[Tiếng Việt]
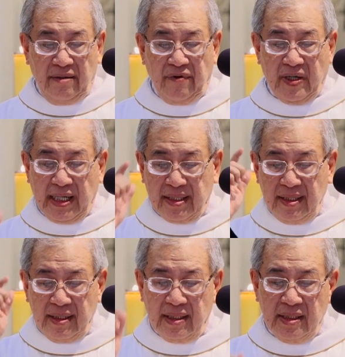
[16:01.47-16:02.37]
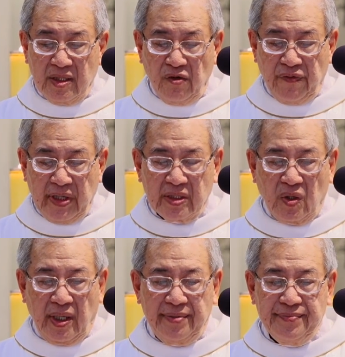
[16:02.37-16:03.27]
Vào ngày thứ tư của phiên
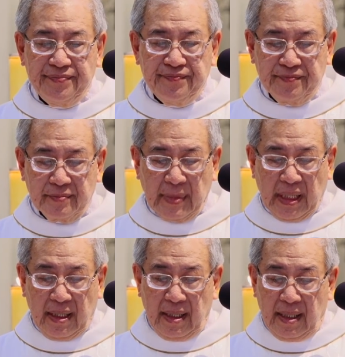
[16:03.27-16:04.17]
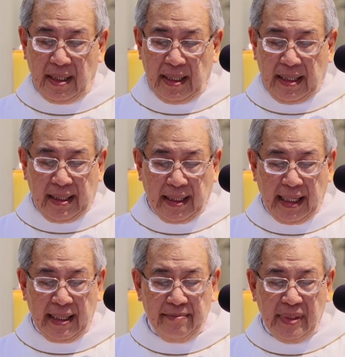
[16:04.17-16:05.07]
tòa
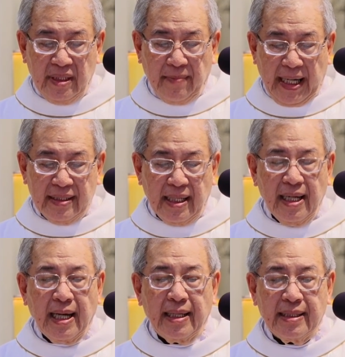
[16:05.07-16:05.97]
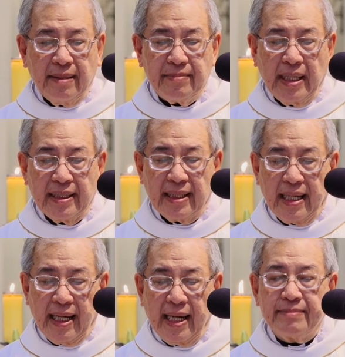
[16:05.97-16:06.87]
Ngày 17 tháng 2 năm
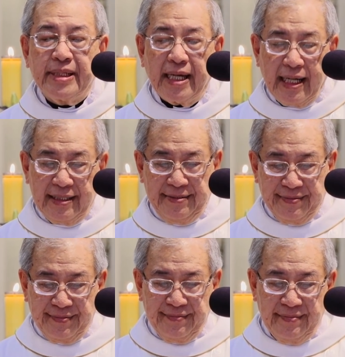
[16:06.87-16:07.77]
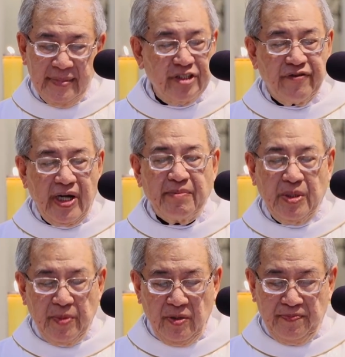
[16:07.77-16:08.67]
2022 Chứ không phải
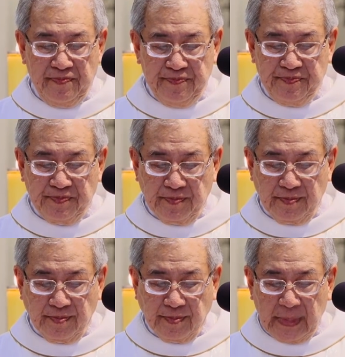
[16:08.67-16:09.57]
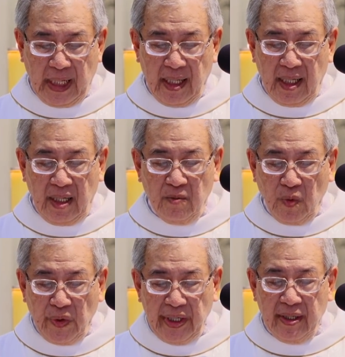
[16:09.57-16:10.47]
21
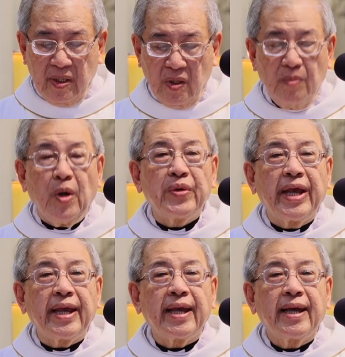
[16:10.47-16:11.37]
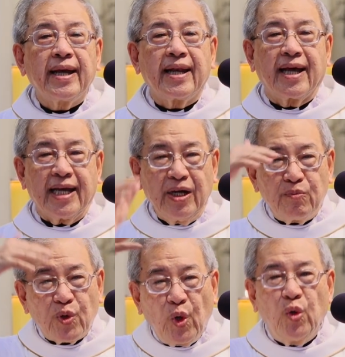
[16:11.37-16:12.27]
ông Guy Coboni là cái
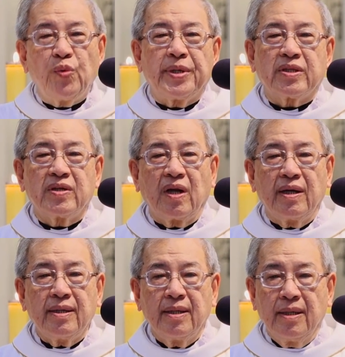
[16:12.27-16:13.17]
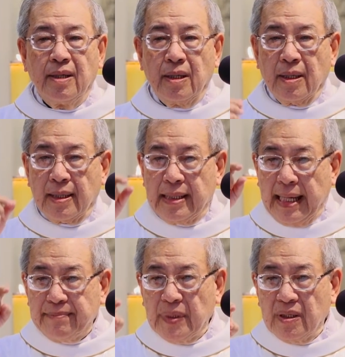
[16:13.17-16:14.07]
ông cụ mà tôi nói cái
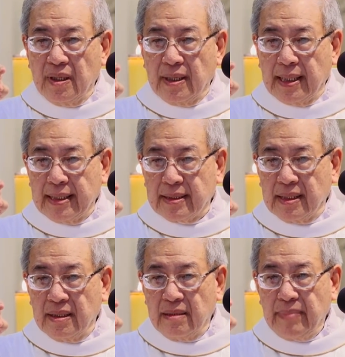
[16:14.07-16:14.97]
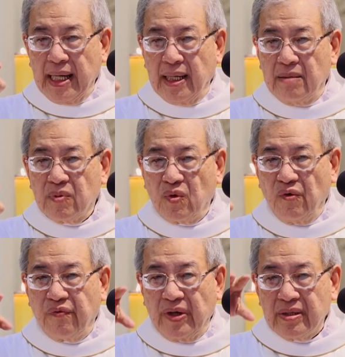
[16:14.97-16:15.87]
đám đó nó hay tên nó nó bắt ông
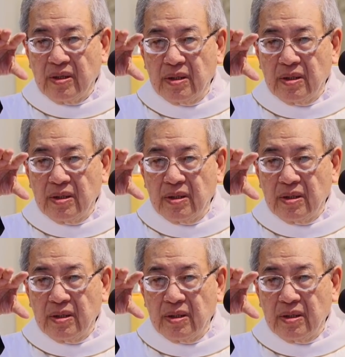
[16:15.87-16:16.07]
cụ phải